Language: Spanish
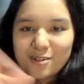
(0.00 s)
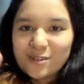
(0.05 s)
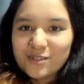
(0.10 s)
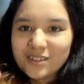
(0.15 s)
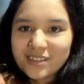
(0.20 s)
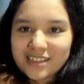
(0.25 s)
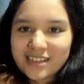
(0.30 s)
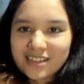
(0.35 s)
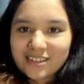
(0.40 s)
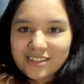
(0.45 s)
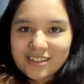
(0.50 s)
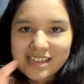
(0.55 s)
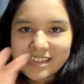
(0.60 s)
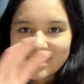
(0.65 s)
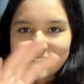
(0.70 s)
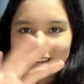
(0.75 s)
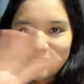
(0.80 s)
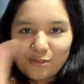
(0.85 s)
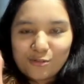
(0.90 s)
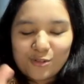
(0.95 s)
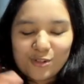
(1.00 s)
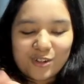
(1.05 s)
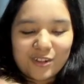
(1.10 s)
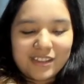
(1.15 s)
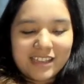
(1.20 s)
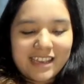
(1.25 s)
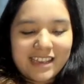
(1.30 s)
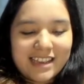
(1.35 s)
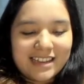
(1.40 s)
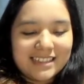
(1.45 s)
conciertos y hacen el tour con
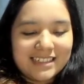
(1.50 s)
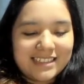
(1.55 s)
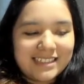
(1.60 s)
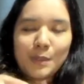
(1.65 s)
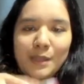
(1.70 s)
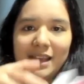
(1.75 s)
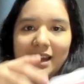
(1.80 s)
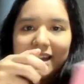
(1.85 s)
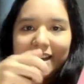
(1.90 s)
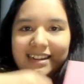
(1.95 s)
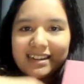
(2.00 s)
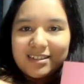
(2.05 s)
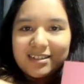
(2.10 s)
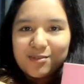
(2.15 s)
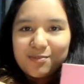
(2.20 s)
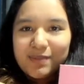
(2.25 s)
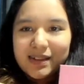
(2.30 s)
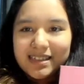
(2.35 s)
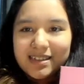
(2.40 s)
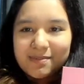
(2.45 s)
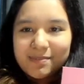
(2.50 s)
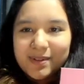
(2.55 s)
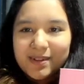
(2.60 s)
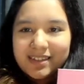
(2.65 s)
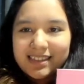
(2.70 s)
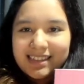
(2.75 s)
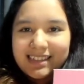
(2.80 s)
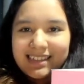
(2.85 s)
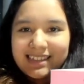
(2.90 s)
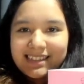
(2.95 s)
ellas, agarran su
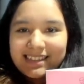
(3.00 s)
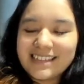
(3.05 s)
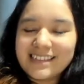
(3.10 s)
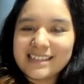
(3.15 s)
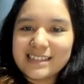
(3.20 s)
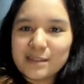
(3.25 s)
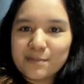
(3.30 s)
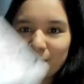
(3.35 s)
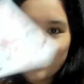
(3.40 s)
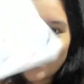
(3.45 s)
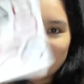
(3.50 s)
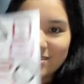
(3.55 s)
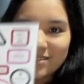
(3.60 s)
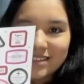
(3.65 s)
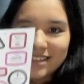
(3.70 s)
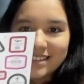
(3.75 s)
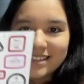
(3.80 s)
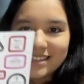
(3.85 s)
pasaporte y se pegan sus